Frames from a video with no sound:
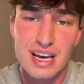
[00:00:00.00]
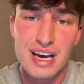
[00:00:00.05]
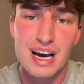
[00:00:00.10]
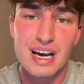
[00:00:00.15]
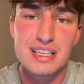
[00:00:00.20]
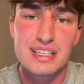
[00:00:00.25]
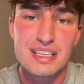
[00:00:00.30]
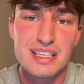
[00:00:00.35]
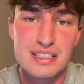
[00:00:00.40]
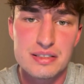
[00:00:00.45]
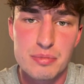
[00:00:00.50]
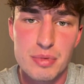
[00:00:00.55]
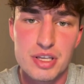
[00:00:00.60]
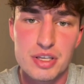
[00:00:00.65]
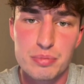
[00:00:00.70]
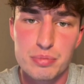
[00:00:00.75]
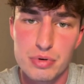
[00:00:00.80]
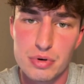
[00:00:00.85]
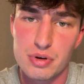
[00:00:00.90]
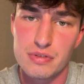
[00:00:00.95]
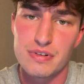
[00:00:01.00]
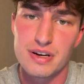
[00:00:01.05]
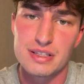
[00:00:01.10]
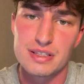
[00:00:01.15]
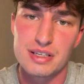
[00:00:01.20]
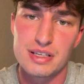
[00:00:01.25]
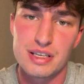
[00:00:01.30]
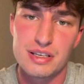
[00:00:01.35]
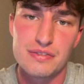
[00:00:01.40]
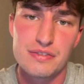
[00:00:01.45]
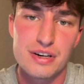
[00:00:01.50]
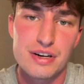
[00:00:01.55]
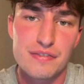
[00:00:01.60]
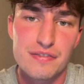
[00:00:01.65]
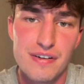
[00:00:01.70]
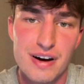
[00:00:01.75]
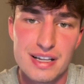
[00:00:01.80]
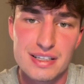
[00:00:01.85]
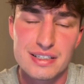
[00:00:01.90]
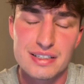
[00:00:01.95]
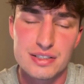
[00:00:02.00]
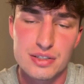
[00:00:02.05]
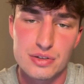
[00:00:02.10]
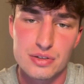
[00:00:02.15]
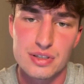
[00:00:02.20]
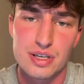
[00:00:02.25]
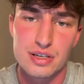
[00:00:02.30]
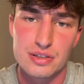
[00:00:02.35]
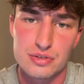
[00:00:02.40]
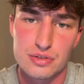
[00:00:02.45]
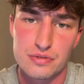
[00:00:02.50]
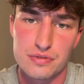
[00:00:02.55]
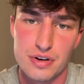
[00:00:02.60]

a nie zmanipulowanych i wyrwanych z kontekstu